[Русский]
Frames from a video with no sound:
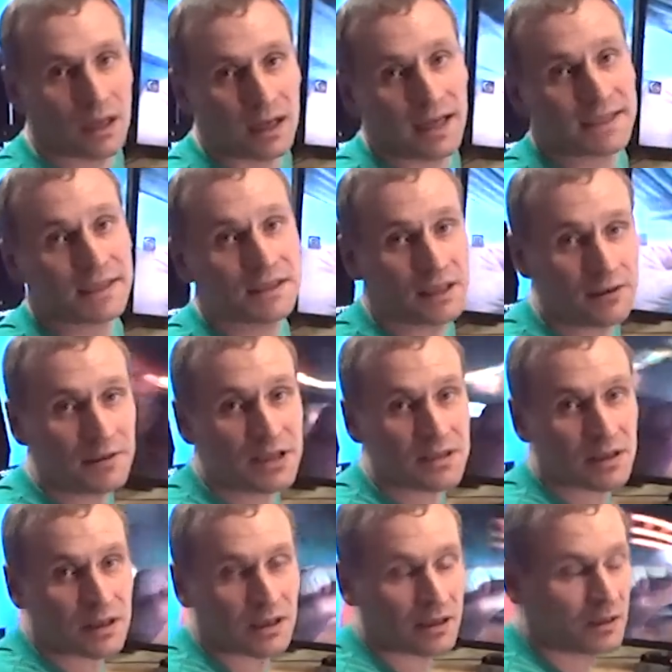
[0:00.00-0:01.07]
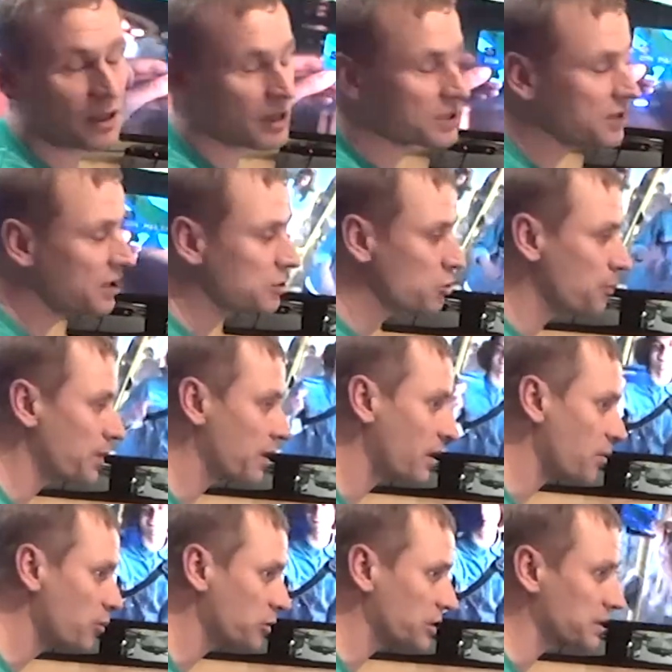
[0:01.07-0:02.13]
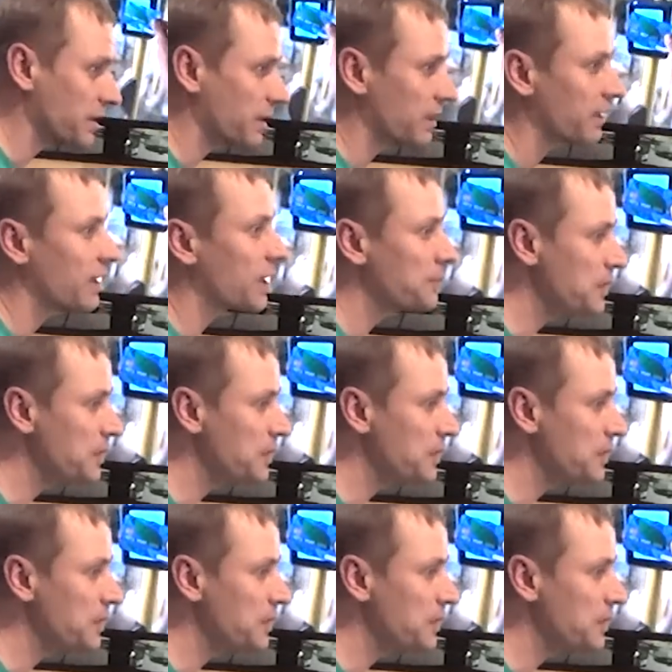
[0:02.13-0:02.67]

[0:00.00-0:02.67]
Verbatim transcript: Эти телевизоры должны еще проработать как